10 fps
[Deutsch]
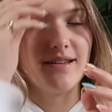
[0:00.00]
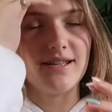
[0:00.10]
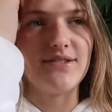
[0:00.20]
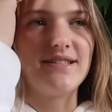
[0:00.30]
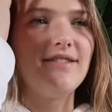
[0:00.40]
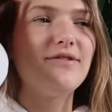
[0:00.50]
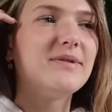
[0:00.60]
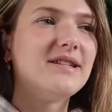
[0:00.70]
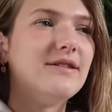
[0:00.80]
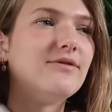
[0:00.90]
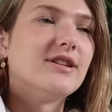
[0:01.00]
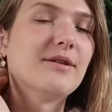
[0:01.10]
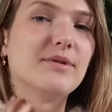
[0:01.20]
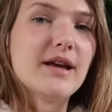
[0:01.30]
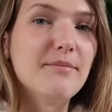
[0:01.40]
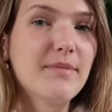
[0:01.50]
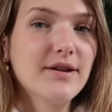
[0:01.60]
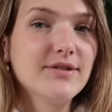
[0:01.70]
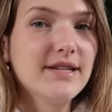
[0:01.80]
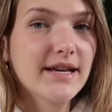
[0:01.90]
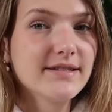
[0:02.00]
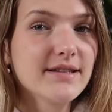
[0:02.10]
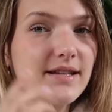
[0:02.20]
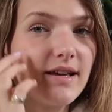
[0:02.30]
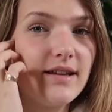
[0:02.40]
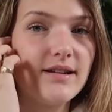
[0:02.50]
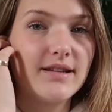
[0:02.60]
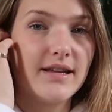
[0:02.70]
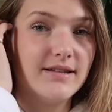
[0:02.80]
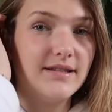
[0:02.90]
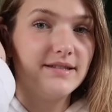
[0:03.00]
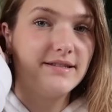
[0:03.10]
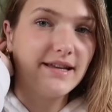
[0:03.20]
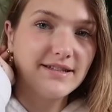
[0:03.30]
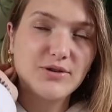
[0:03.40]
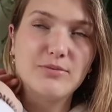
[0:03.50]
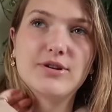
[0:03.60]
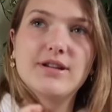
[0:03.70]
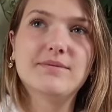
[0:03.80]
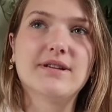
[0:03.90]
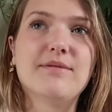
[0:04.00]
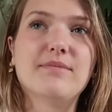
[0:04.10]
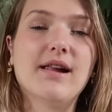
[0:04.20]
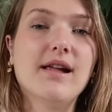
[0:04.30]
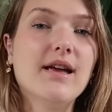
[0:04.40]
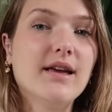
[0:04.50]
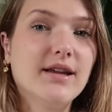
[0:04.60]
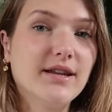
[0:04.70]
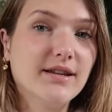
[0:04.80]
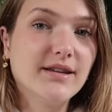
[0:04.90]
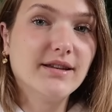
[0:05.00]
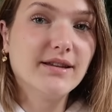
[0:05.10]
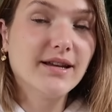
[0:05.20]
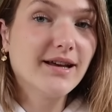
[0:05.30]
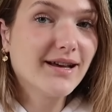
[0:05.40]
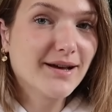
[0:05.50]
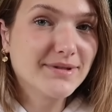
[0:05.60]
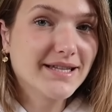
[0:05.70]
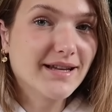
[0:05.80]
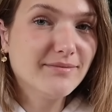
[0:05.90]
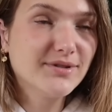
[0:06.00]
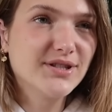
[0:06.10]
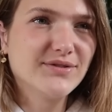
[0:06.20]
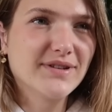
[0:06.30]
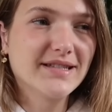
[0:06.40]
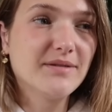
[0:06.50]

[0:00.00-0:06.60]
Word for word: Es war sehr informativ und ich habe mit einem Mann aus Texas geredet, denn diesen Daisy-Roboter gibt es einmal in Amsterdam bzw.